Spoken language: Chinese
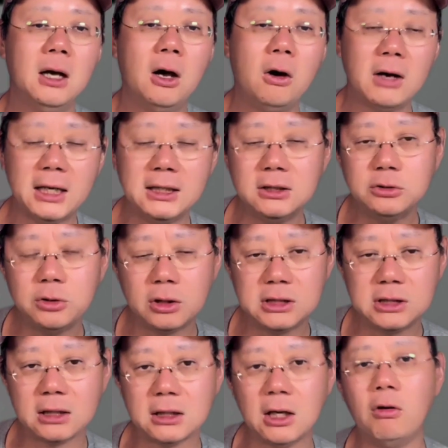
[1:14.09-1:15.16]
后来呢，学生
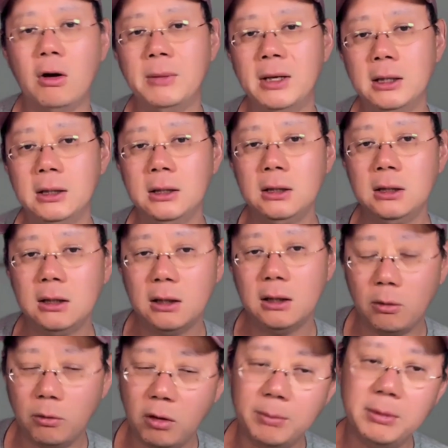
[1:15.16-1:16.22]
找到我们，
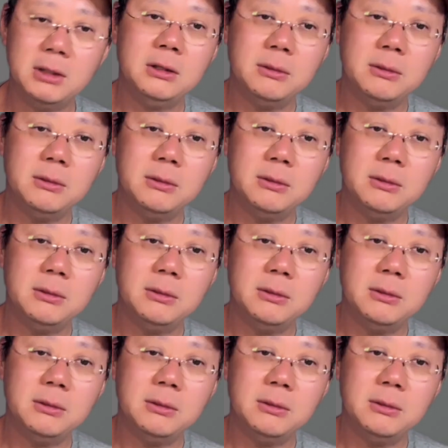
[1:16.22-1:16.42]
我们